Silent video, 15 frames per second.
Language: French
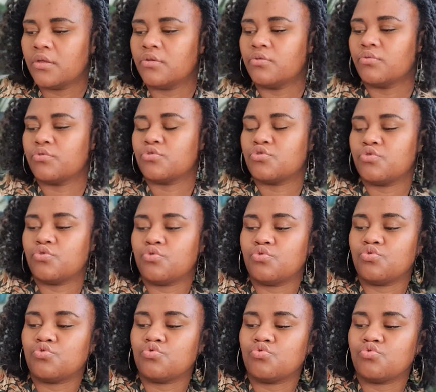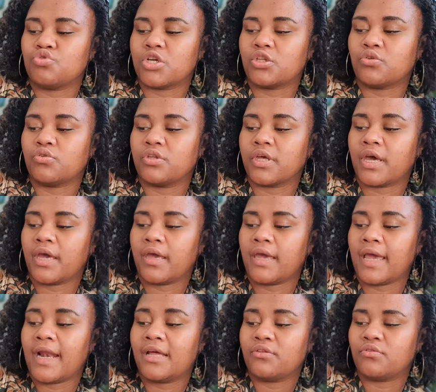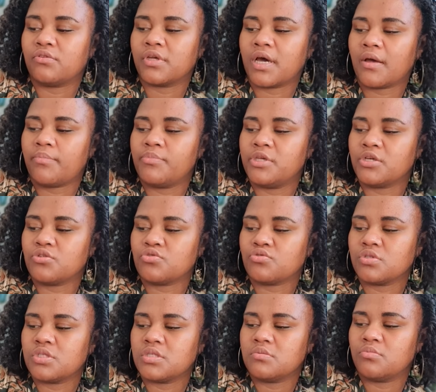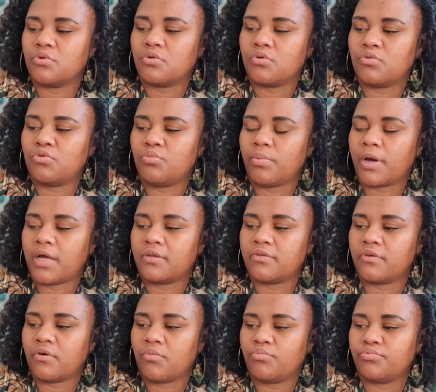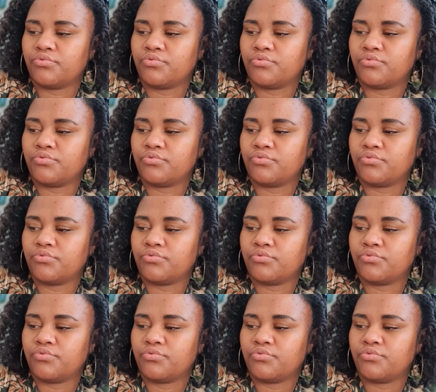Donc je, elle attendra bien gentiment le printemps